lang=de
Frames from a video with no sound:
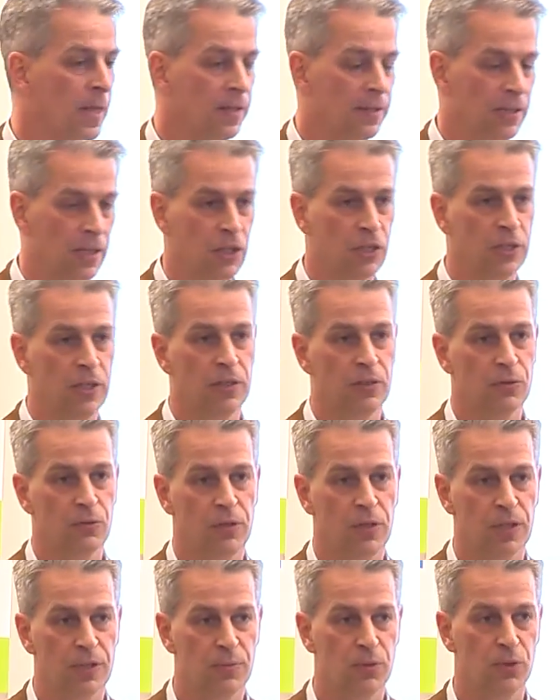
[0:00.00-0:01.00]
Das stellt
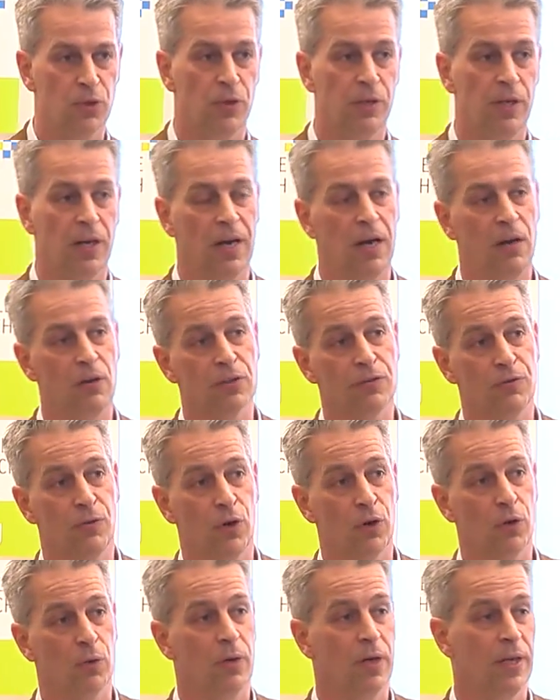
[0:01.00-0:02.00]
natürlich ganz besondere
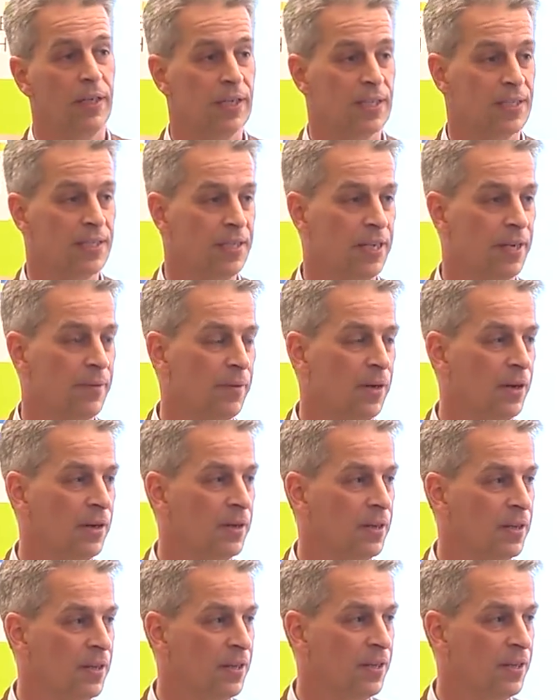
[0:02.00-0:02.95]
Herausforderungen an das Thema